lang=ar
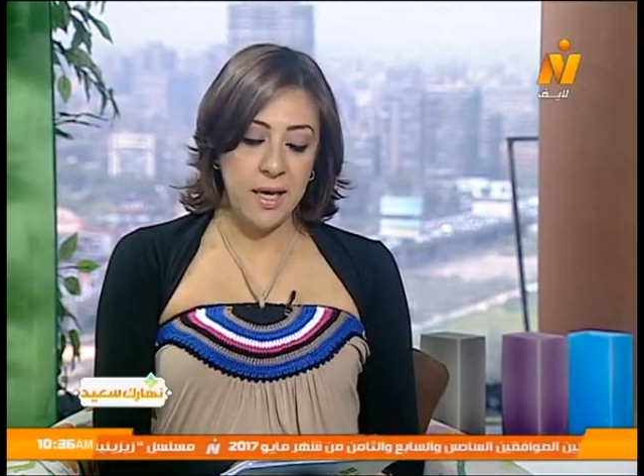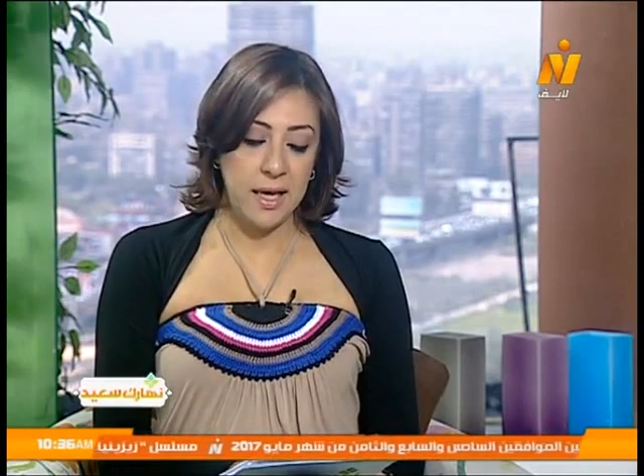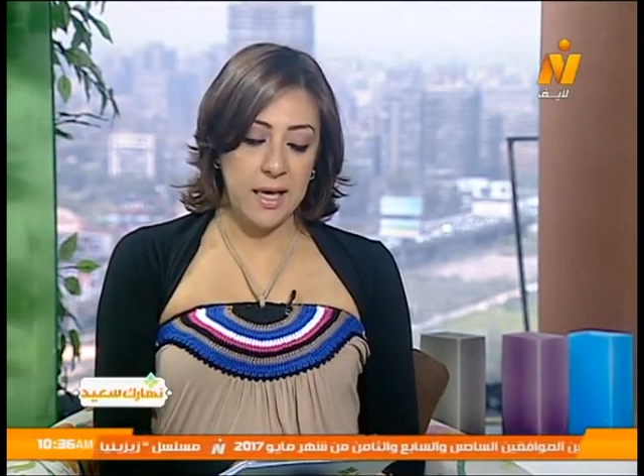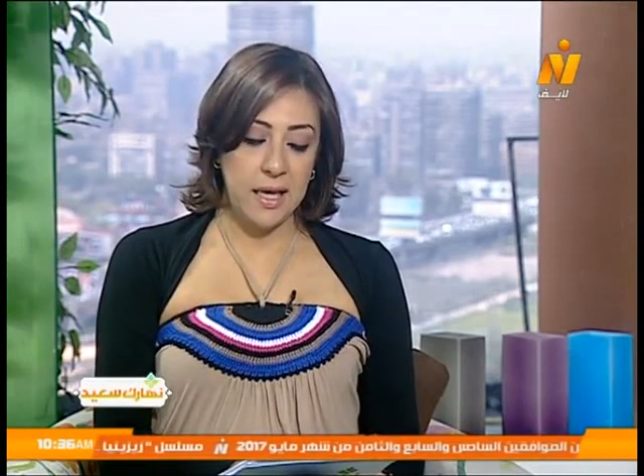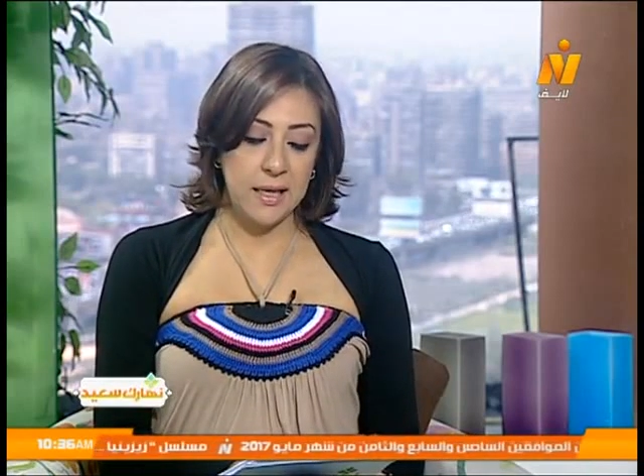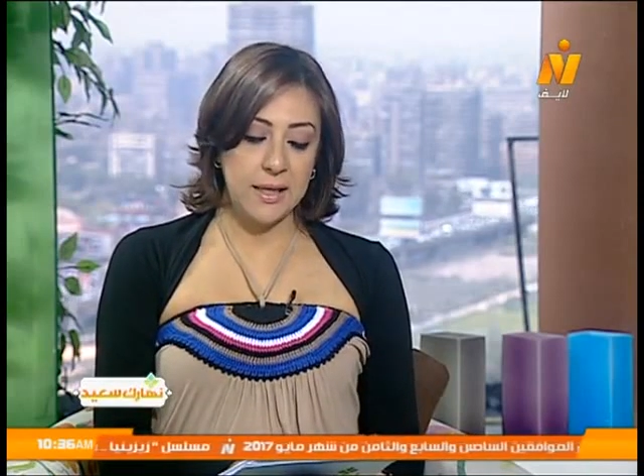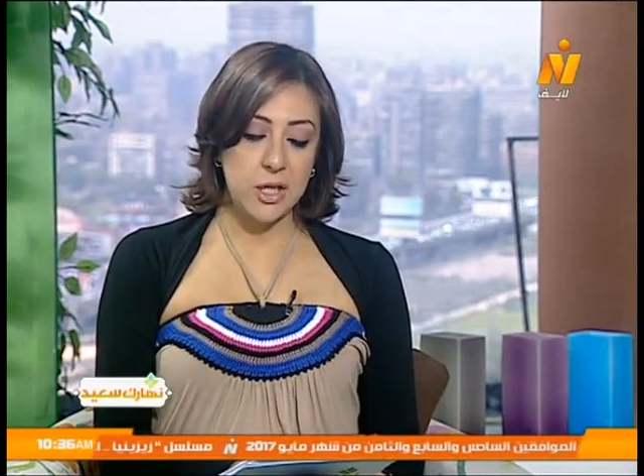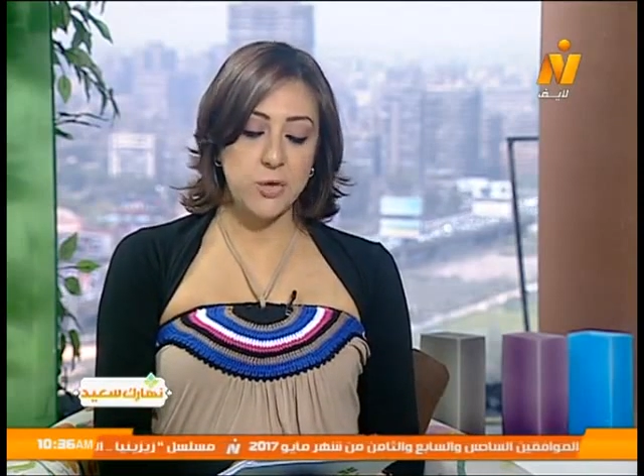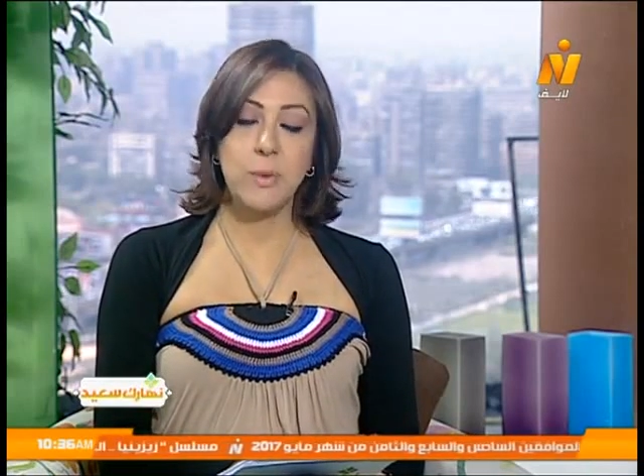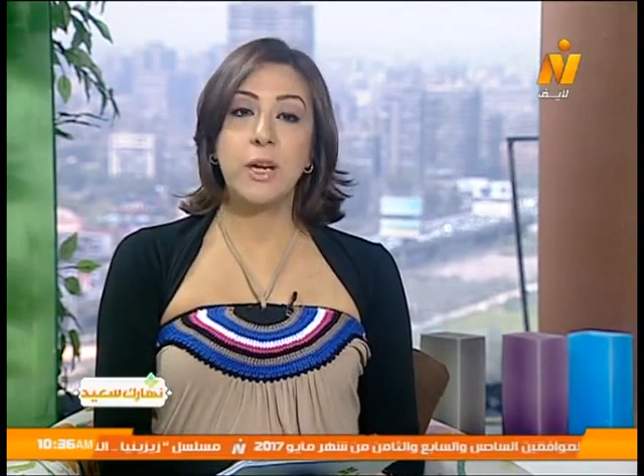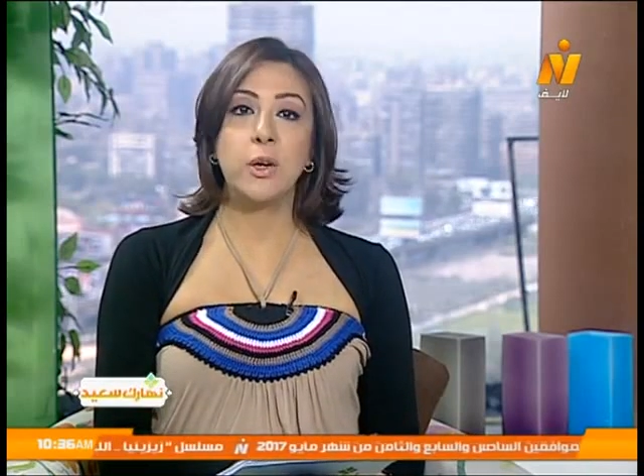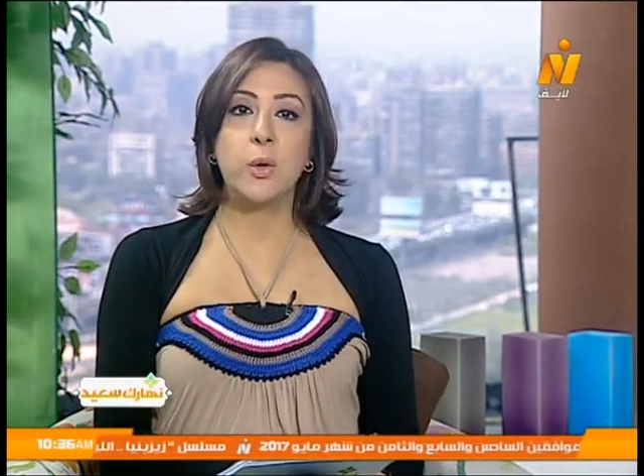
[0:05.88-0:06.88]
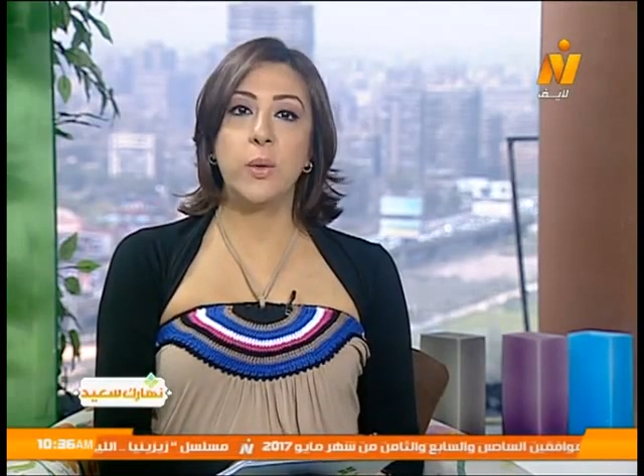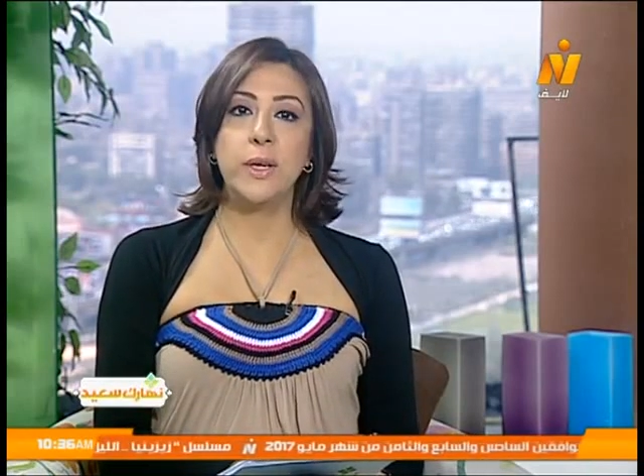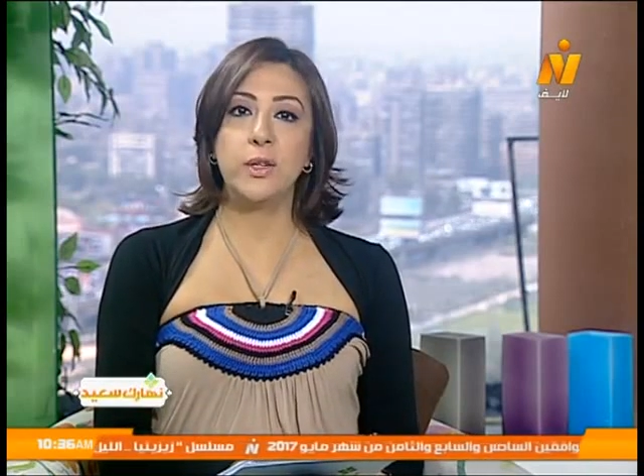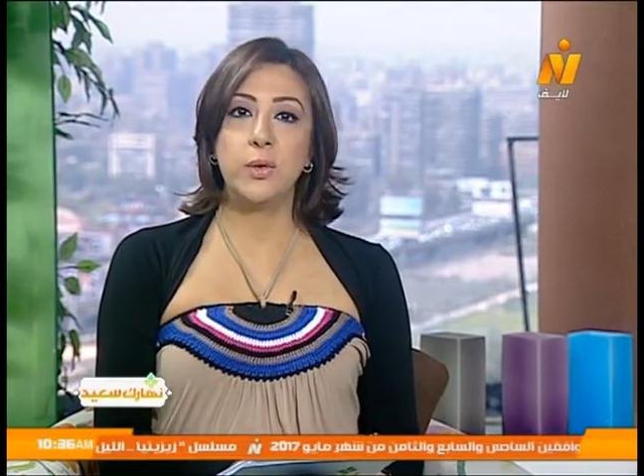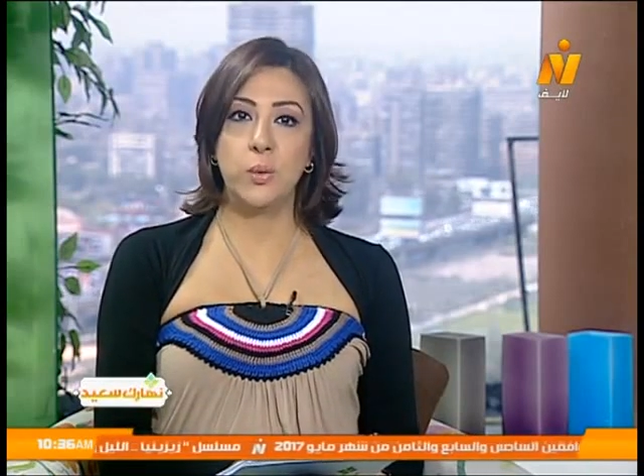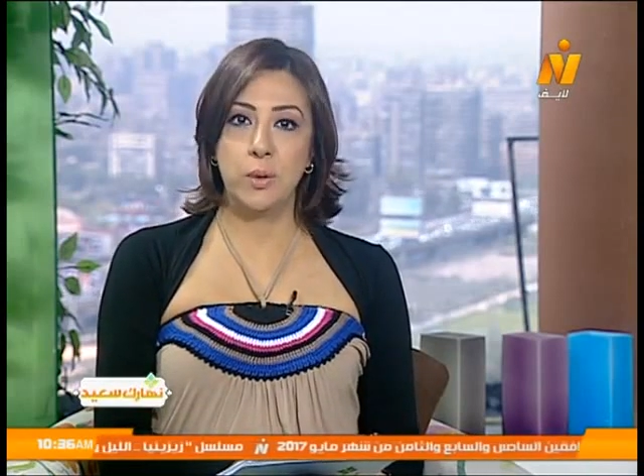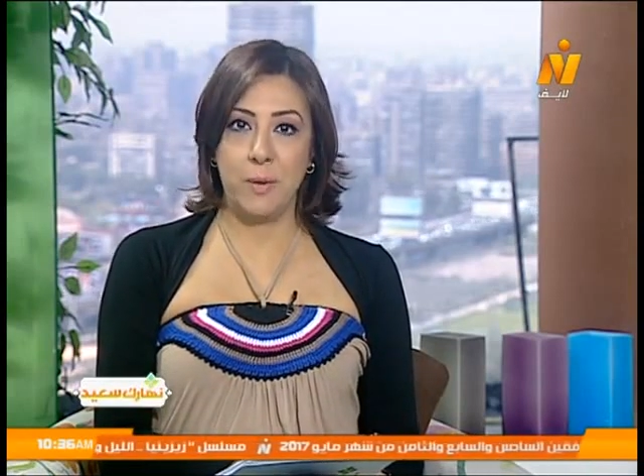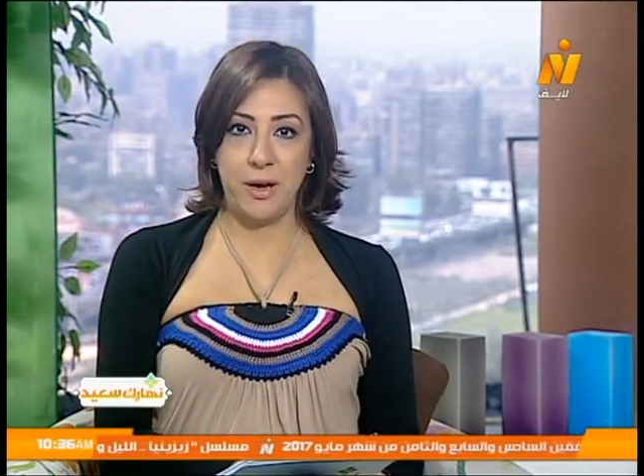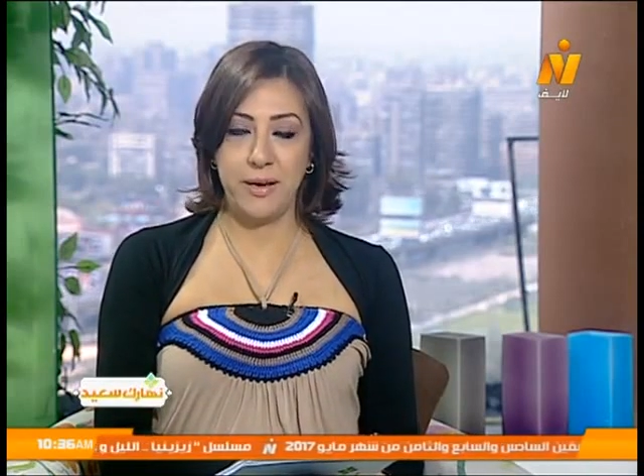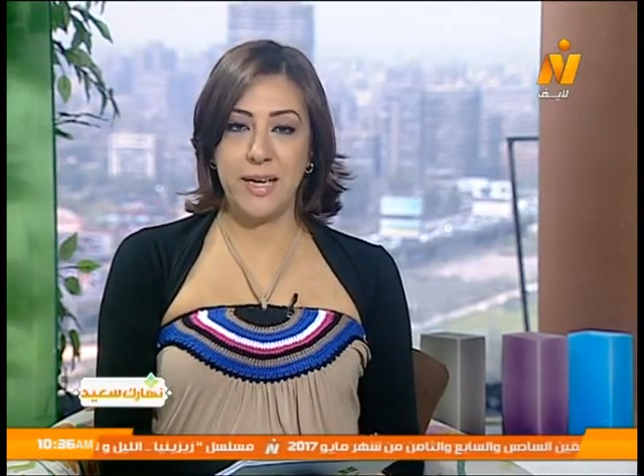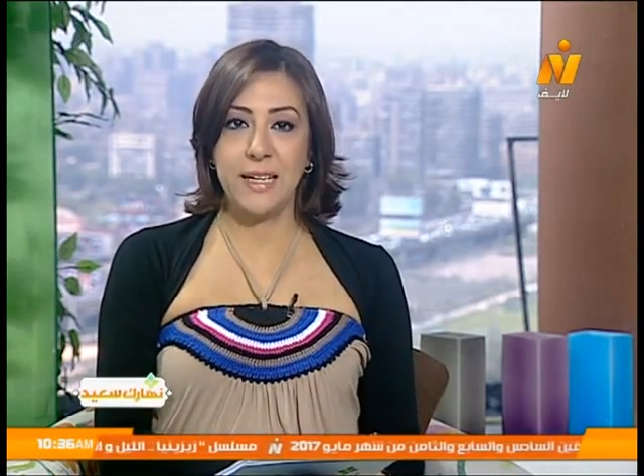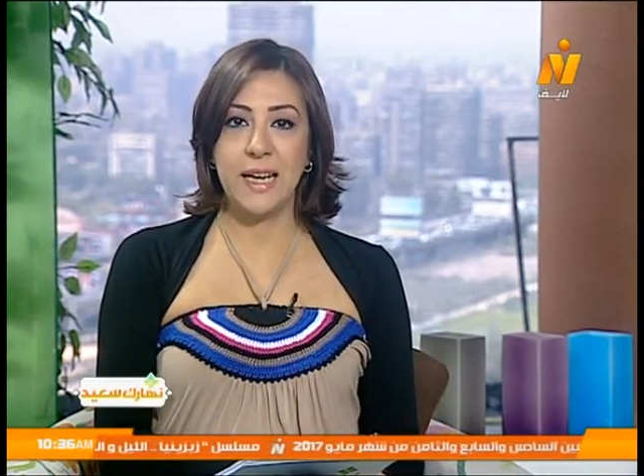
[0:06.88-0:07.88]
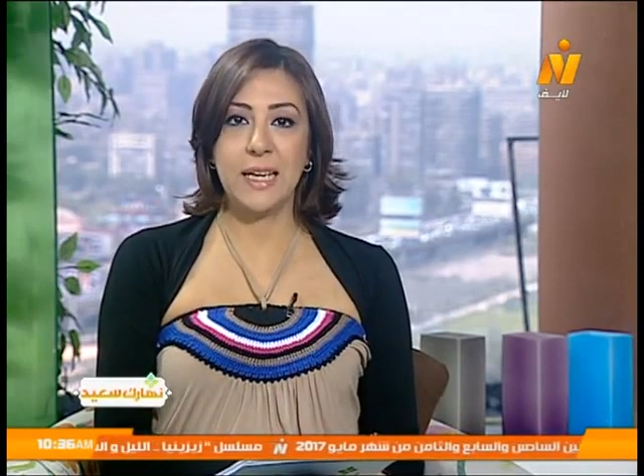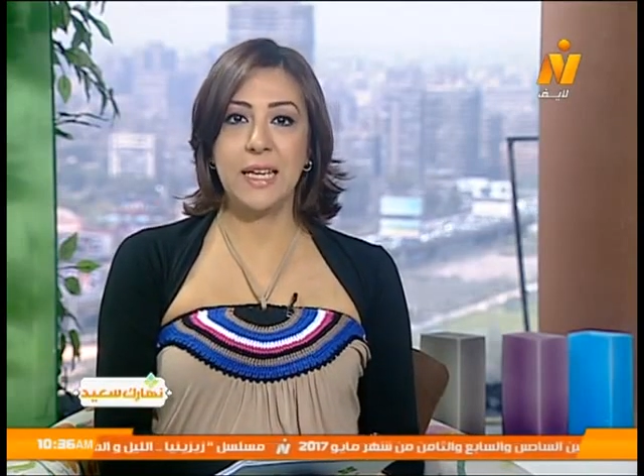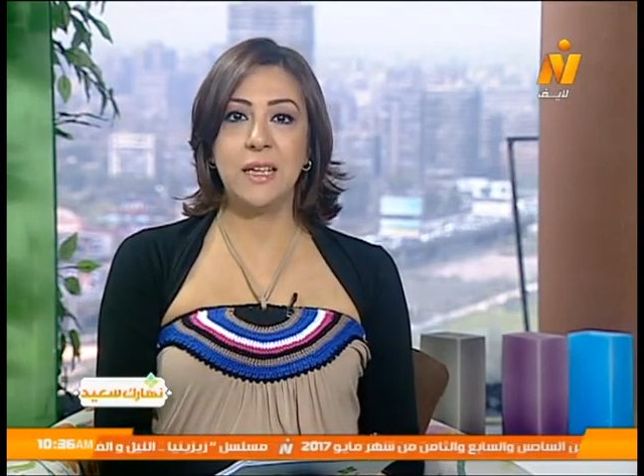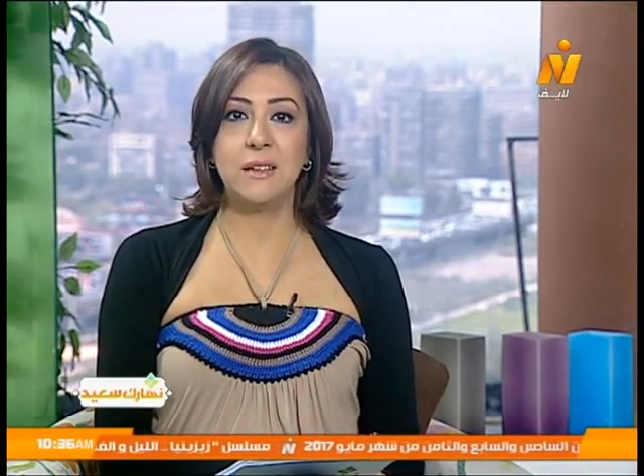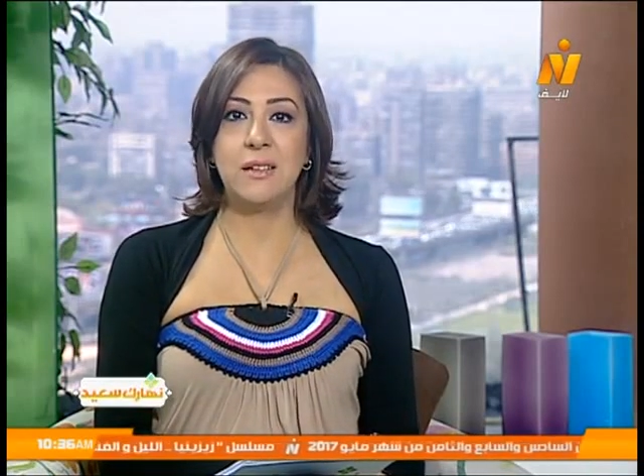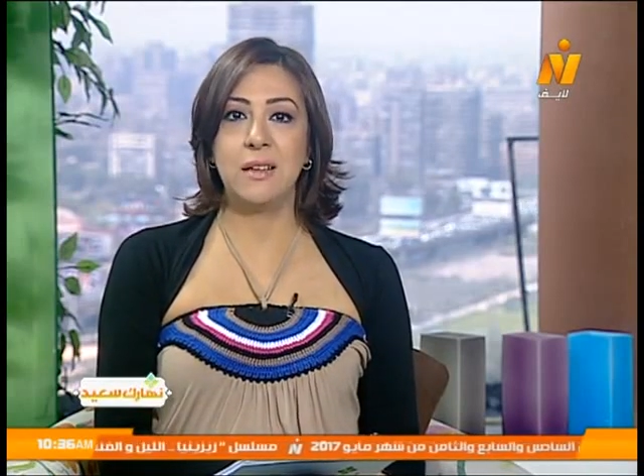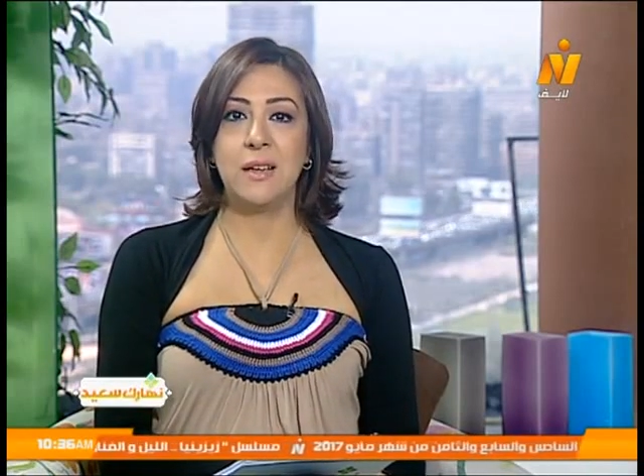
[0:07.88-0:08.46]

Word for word: آه، تشمل الكويت والبحرين أكيد